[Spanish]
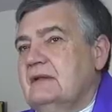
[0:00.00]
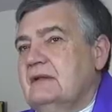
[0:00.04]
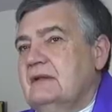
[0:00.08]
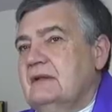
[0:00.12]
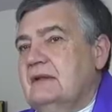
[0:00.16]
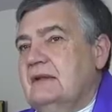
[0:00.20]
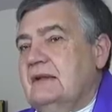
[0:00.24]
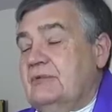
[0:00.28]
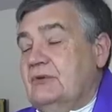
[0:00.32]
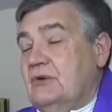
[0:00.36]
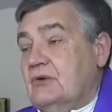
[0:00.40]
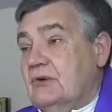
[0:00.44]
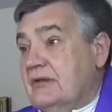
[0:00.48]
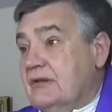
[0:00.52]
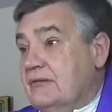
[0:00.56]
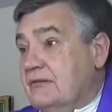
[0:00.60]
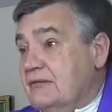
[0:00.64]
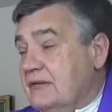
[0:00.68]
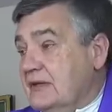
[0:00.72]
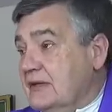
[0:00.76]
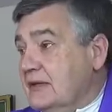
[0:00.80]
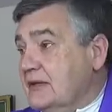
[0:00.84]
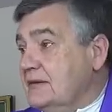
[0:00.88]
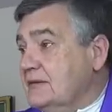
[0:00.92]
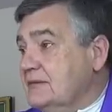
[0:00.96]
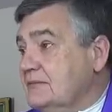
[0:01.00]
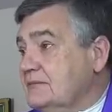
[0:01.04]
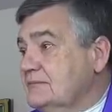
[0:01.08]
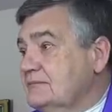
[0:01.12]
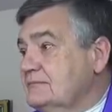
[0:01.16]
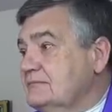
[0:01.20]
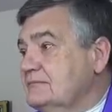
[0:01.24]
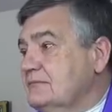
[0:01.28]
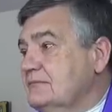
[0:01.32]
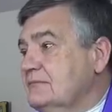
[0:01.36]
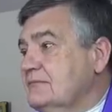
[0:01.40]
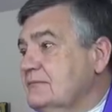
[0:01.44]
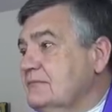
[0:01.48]
La violencia
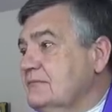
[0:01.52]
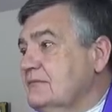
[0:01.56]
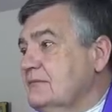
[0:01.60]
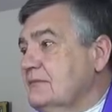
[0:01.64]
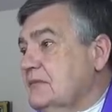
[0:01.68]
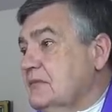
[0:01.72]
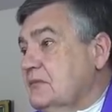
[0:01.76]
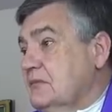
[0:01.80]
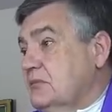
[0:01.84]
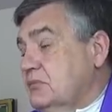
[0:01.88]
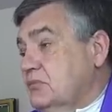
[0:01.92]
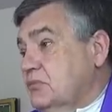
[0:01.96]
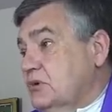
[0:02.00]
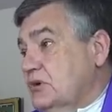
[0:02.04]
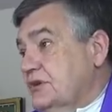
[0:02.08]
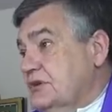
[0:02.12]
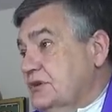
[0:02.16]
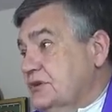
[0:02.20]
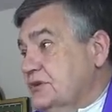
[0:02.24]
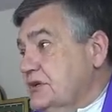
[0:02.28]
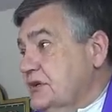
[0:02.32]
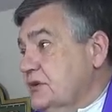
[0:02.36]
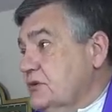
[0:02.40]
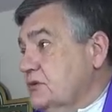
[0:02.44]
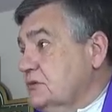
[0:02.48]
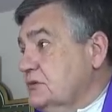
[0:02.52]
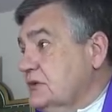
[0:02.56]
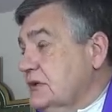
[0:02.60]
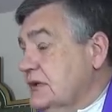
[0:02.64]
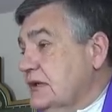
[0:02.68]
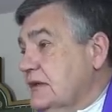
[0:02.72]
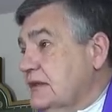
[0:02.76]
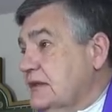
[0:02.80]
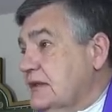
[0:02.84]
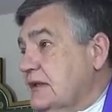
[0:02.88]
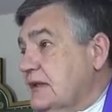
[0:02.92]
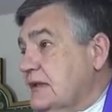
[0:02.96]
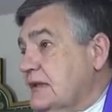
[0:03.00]
puede ser
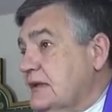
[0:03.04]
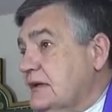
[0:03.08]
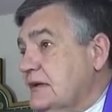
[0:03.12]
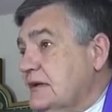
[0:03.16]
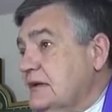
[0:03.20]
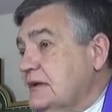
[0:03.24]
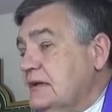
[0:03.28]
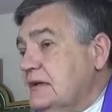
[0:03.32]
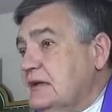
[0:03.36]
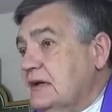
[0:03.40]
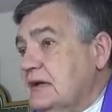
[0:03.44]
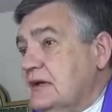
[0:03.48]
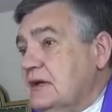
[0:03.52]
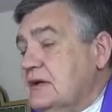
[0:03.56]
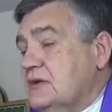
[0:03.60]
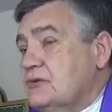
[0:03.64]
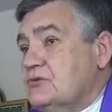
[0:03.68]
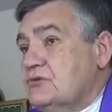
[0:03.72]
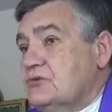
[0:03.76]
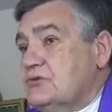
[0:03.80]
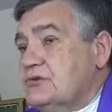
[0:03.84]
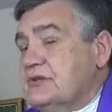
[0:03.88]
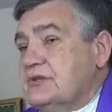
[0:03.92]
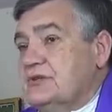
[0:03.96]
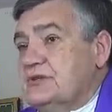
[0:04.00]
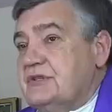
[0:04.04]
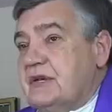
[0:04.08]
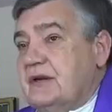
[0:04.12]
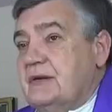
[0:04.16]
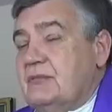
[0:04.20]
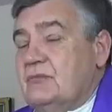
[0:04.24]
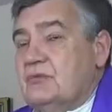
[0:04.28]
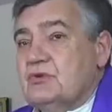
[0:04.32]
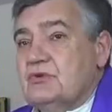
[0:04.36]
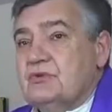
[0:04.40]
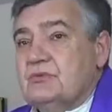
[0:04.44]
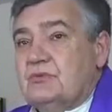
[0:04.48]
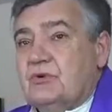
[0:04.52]
utilizada en casos
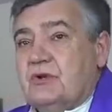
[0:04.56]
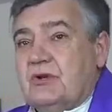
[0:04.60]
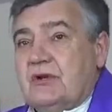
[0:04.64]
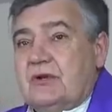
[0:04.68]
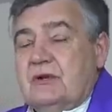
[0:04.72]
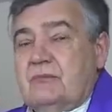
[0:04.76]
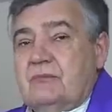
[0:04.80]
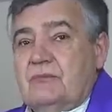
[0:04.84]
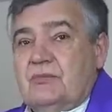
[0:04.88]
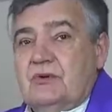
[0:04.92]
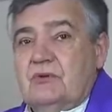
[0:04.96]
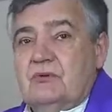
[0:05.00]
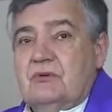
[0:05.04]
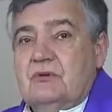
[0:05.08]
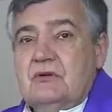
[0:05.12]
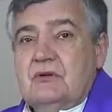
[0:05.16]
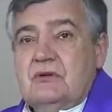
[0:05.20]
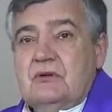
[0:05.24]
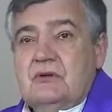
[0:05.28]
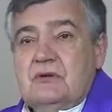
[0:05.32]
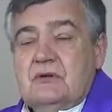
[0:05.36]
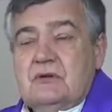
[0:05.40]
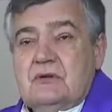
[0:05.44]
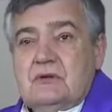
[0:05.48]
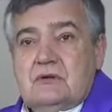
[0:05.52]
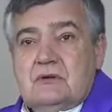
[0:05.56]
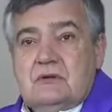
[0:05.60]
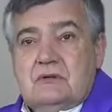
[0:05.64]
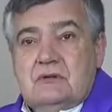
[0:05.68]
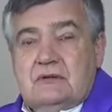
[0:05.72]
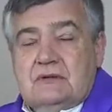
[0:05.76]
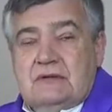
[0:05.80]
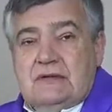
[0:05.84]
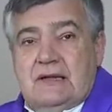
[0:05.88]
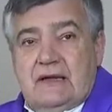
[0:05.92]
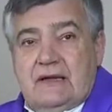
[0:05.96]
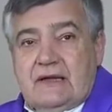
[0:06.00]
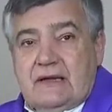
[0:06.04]
extremos, por ejemplo,
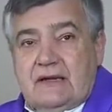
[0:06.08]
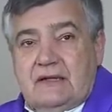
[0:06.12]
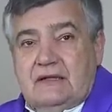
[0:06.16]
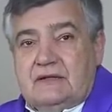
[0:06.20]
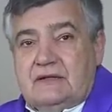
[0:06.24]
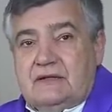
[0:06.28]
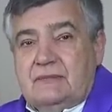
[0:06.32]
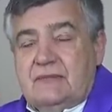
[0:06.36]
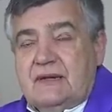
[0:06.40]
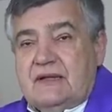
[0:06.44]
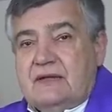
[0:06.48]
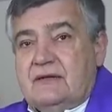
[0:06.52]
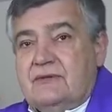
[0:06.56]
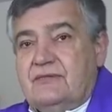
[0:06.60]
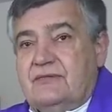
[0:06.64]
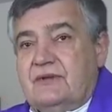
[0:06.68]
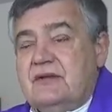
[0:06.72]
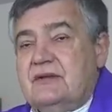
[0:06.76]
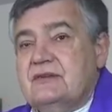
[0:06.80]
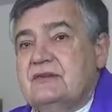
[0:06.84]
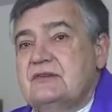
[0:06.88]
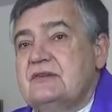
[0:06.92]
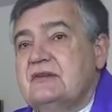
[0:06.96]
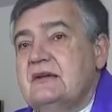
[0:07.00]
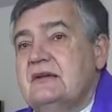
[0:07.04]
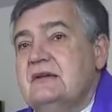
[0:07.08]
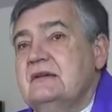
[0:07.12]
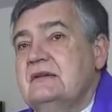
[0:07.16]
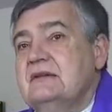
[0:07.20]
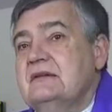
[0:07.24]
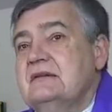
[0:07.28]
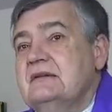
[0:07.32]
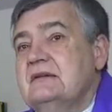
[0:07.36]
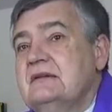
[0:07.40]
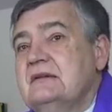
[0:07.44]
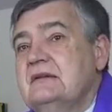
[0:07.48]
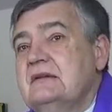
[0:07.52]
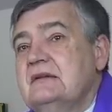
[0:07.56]
la legítima defensa.
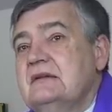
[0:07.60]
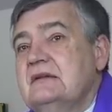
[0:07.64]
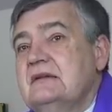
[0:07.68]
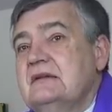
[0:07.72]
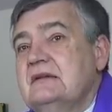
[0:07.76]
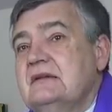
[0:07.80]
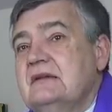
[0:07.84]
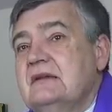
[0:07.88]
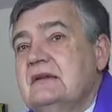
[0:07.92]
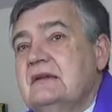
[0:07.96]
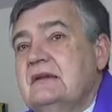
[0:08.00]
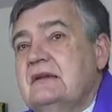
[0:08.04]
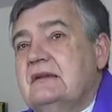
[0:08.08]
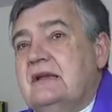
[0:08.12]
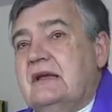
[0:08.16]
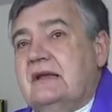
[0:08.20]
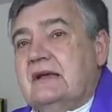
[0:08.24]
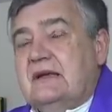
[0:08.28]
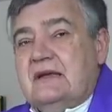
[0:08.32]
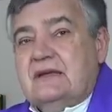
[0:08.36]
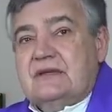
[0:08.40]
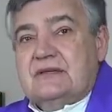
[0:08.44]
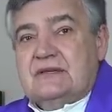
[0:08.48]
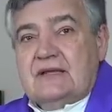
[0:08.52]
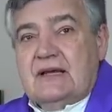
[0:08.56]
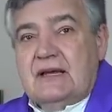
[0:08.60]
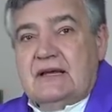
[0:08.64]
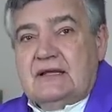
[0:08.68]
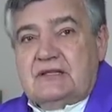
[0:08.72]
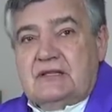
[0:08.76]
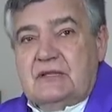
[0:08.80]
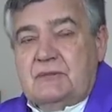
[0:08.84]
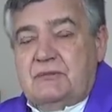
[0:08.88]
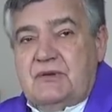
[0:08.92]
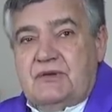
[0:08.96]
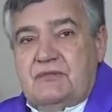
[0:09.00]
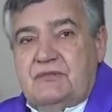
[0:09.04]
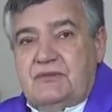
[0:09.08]
La Iglesia ha
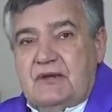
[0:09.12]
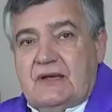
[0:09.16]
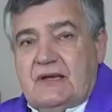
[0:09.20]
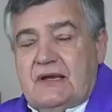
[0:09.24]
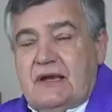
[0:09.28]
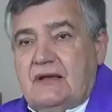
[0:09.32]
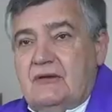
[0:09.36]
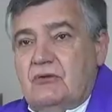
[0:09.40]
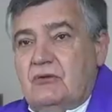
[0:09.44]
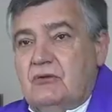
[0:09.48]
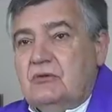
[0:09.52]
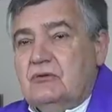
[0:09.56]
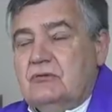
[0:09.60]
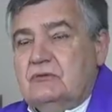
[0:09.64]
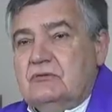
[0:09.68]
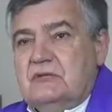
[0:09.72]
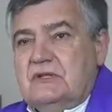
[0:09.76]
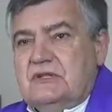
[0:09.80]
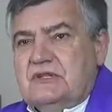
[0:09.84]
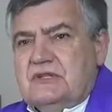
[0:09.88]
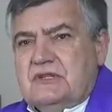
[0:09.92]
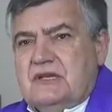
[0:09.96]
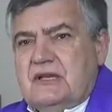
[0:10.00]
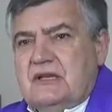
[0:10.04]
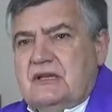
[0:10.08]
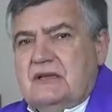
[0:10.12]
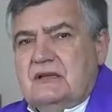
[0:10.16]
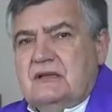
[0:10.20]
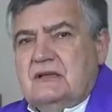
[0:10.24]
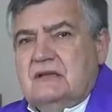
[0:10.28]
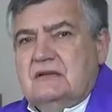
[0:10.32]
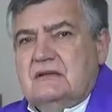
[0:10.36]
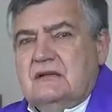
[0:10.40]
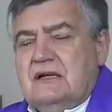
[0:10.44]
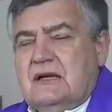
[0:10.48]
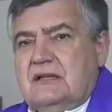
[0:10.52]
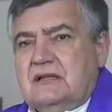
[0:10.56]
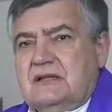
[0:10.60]
tipificado desde
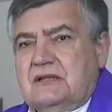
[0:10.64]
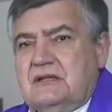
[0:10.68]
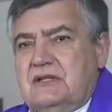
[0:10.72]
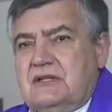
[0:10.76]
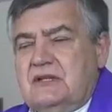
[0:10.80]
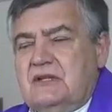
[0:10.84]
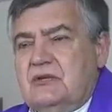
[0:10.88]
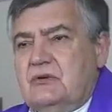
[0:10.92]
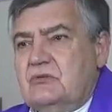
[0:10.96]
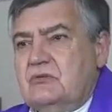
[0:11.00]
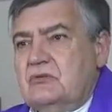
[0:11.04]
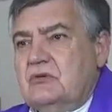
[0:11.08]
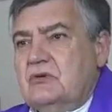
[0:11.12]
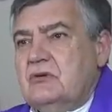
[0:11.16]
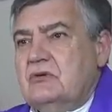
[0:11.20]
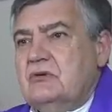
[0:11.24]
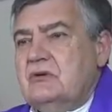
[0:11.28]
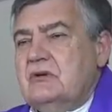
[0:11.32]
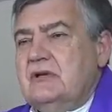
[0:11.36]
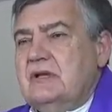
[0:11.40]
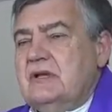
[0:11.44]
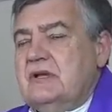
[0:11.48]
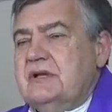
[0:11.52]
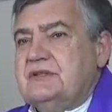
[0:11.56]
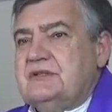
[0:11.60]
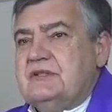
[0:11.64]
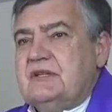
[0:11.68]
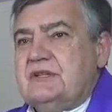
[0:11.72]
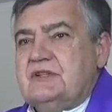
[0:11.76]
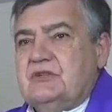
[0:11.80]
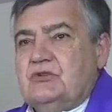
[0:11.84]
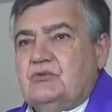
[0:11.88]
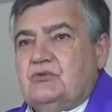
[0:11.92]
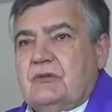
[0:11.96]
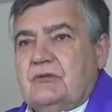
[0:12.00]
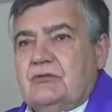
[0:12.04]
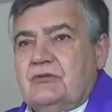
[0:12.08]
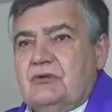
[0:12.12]
antiguo estas
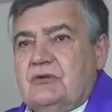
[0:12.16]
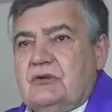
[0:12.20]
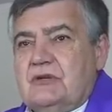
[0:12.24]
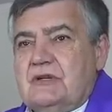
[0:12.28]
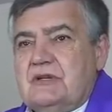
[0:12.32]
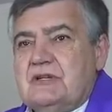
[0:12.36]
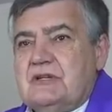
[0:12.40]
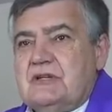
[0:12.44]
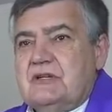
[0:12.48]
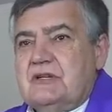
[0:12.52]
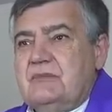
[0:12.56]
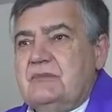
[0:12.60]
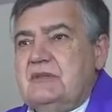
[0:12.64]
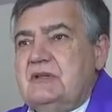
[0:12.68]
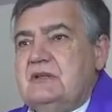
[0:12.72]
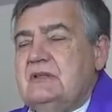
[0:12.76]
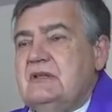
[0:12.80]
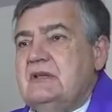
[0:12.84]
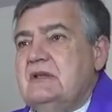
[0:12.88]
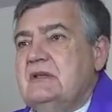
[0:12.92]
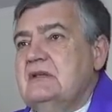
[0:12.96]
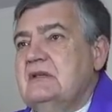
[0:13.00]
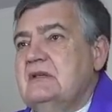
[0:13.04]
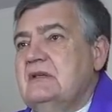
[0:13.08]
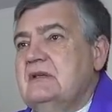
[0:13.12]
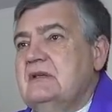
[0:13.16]
situaciones límite,